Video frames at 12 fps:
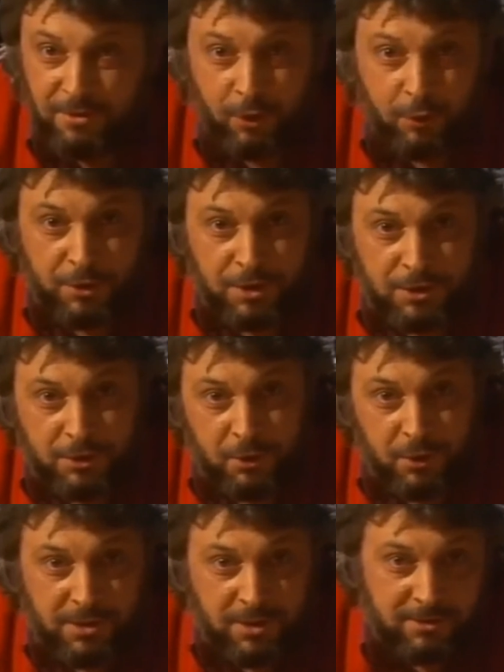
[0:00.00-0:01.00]
волнуйтесь,
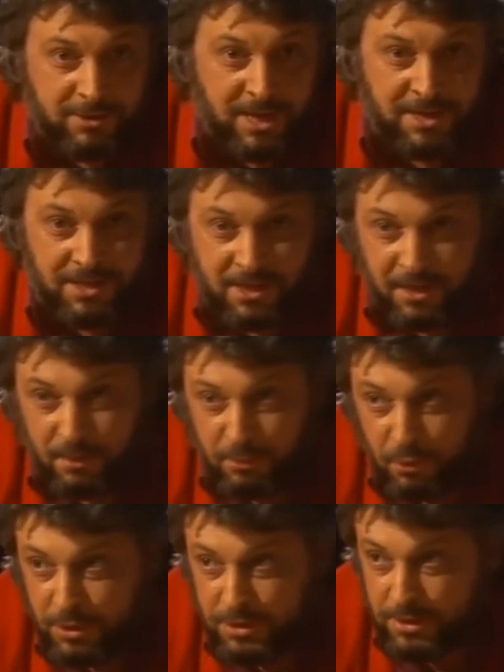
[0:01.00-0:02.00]
тетя», да, «Дядя да. на
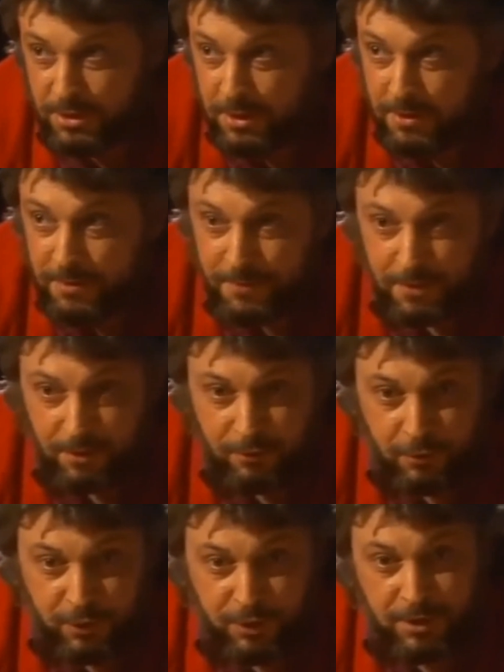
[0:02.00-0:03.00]
работе»,
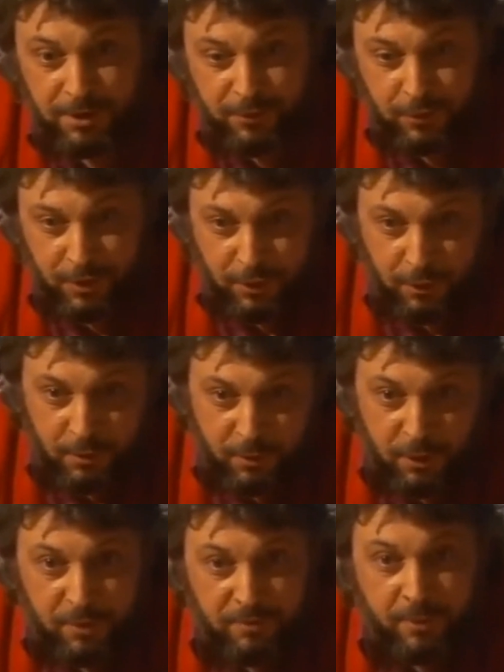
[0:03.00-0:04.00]
вот, и все такое
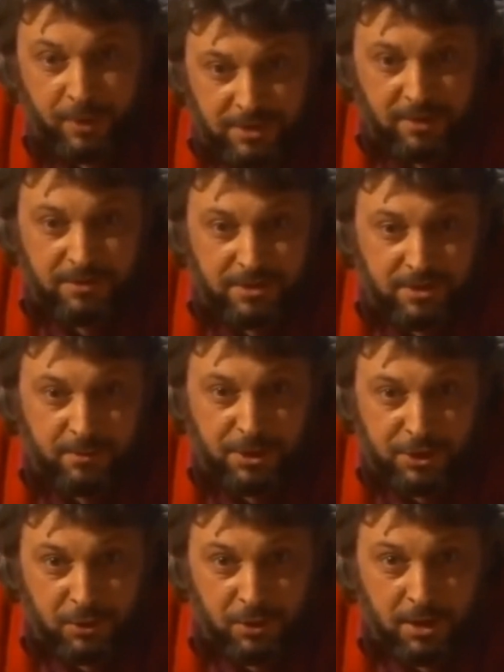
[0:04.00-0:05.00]
прочее. Вы представьте
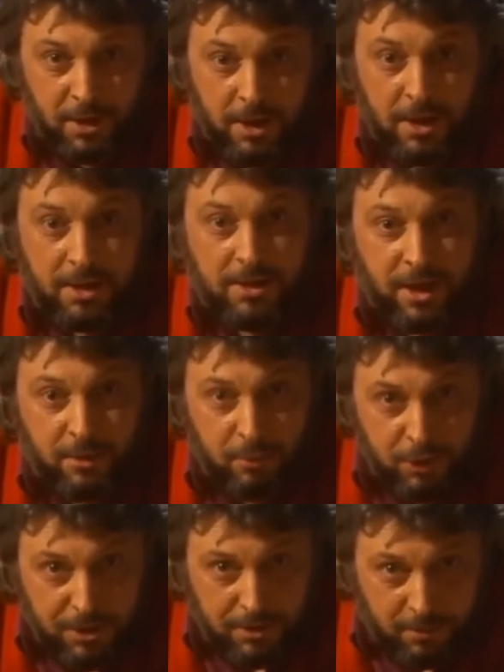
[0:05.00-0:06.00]
себе, что так
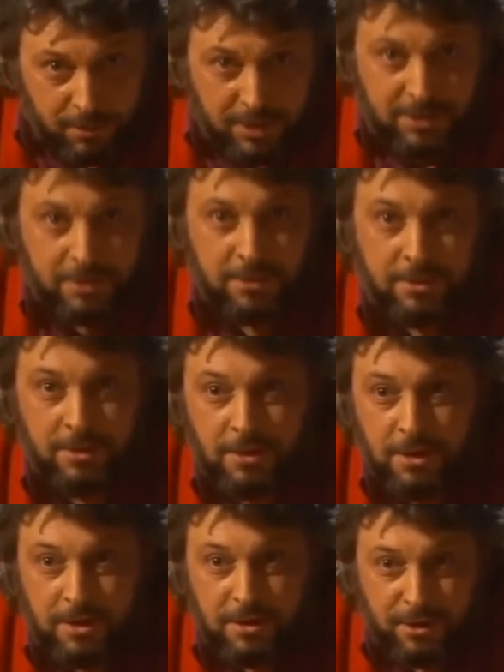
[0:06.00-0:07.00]
может быть э,
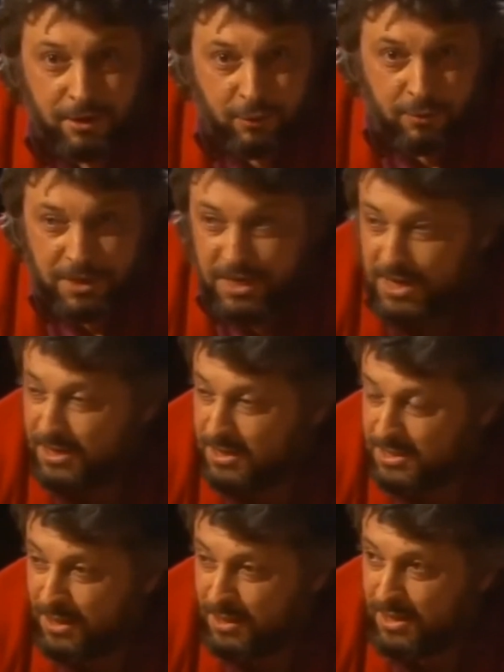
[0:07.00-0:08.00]
Дело в том, я
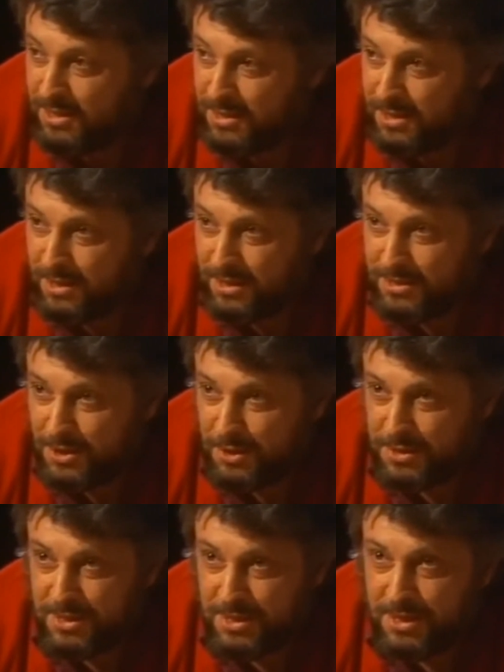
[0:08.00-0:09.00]
какие-то задал какие-то
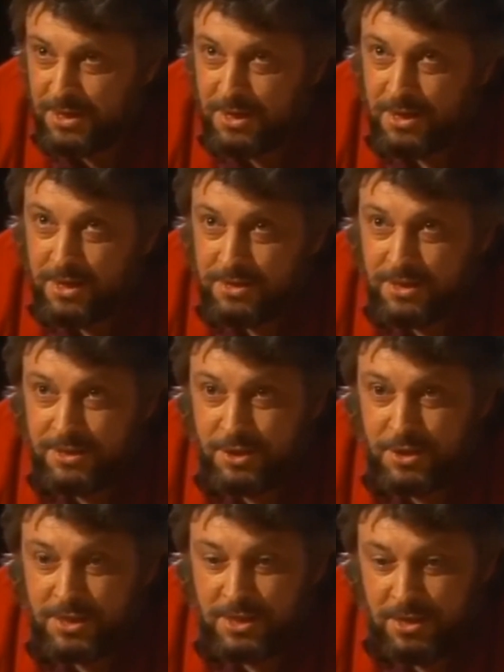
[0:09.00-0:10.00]
классические,
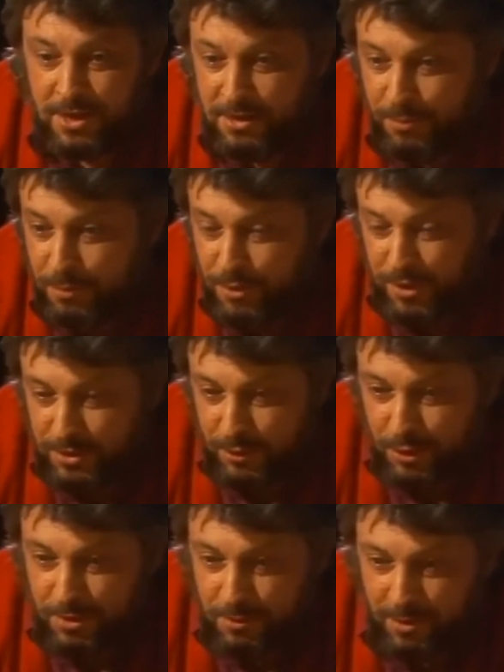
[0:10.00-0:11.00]
классические, я не помню сейчас
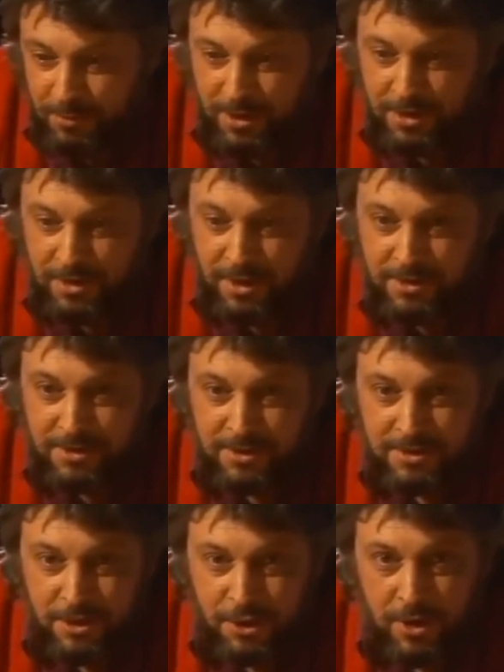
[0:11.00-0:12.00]
точный пример, когда
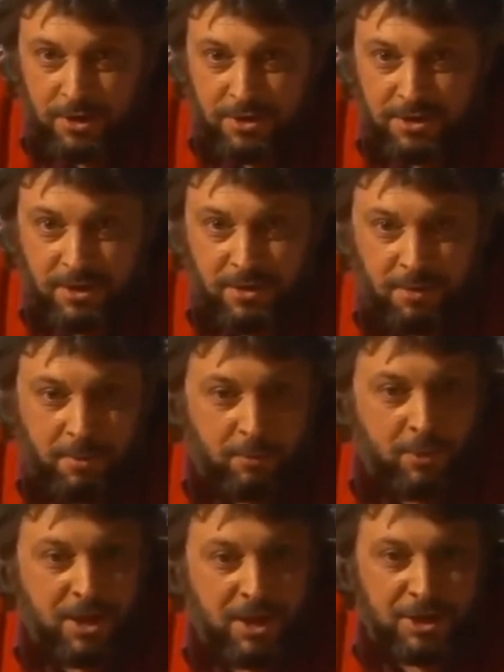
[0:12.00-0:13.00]
человек, так сказать, а,
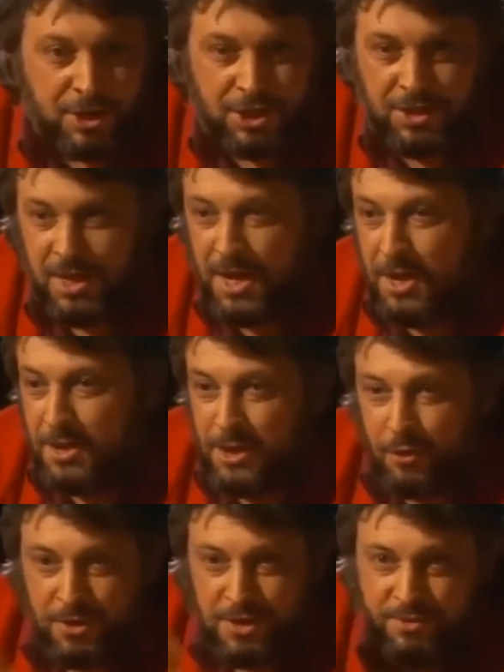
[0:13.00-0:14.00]
по-моему, или Эйнштейн,
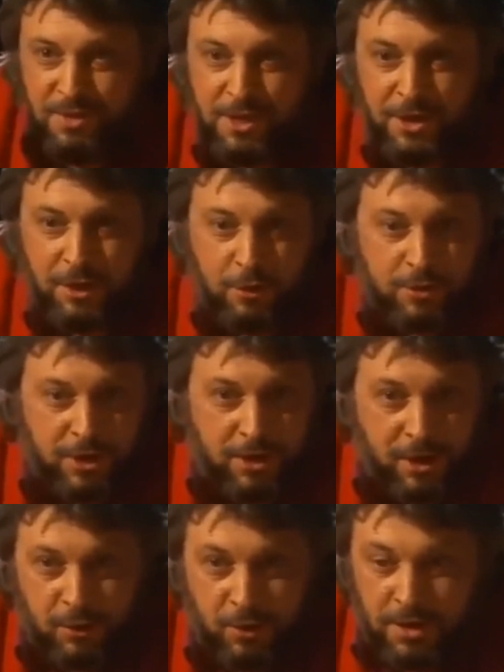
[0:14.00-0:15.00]
или кто-то из великих людей,
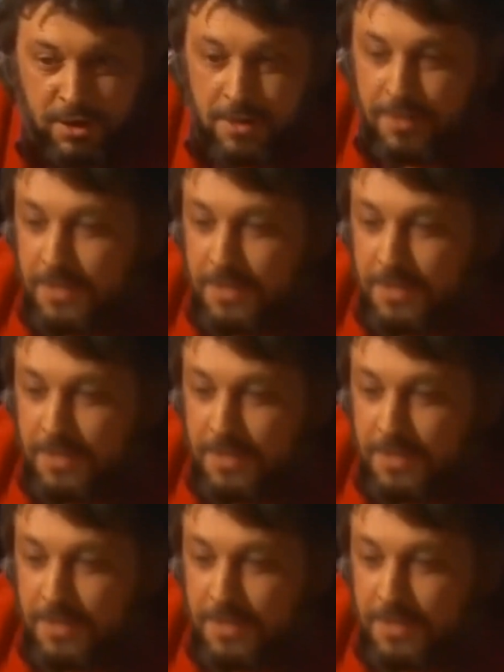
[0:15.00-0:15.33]
который,